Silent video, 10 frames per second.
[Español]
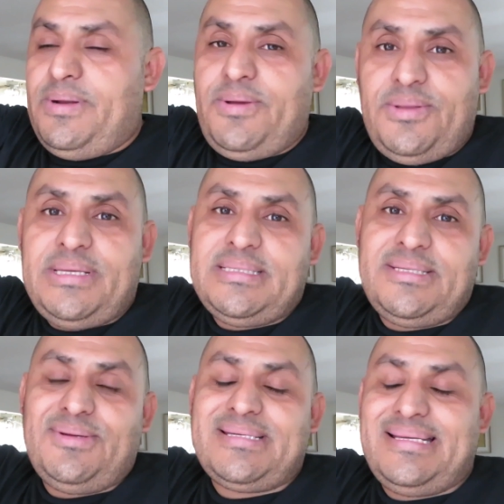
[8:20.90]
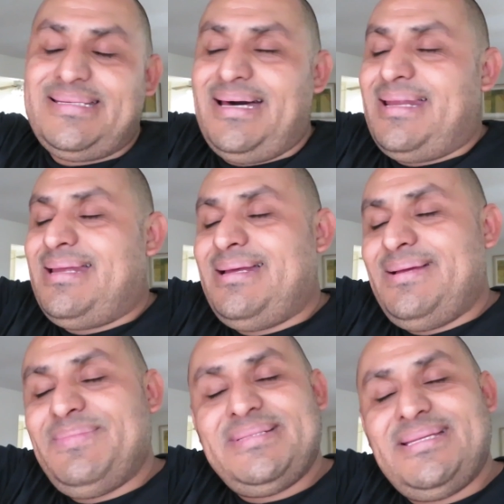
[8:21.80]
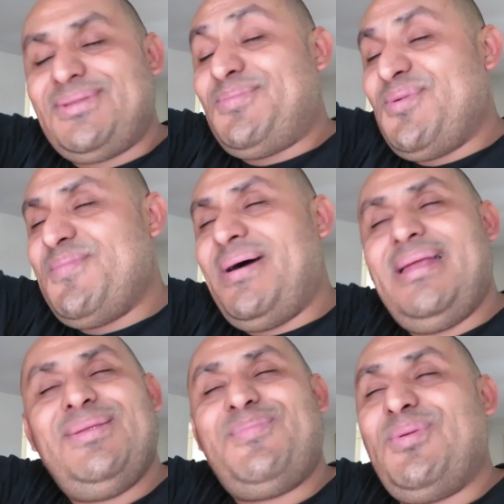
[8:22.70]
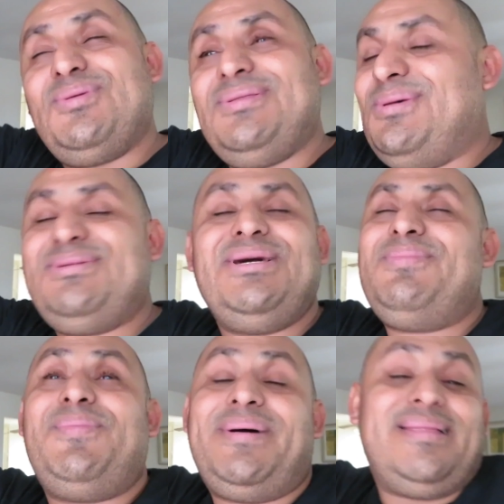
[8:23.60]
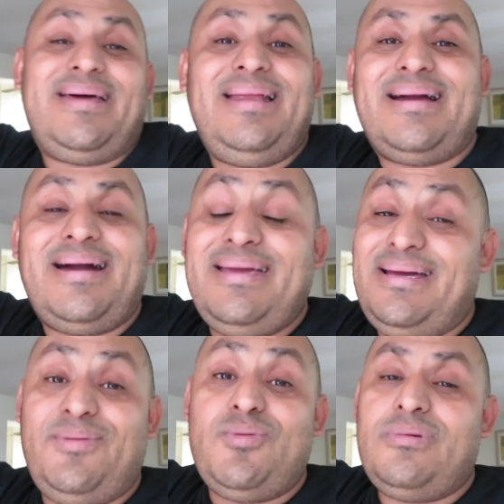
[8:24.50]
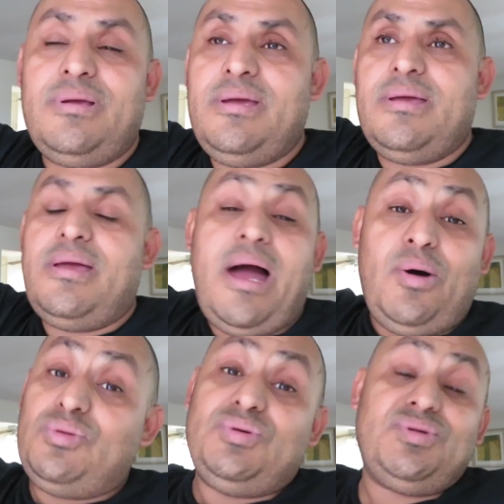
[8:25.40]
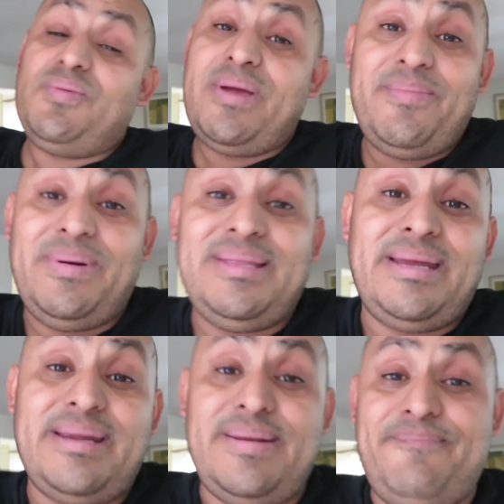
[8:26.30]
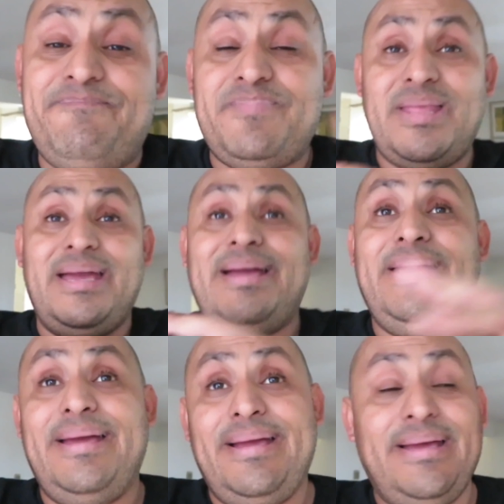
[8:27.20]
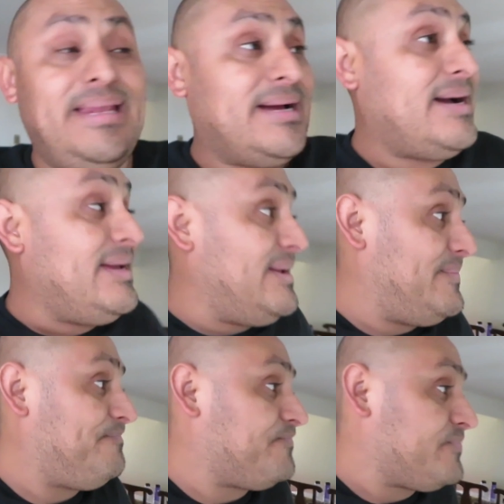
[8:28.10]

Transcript: pero yo necesito descansar me siento muy mal no puedo no sirvo para andar en la calle aún aún no estoy bien para andar eh, en la calle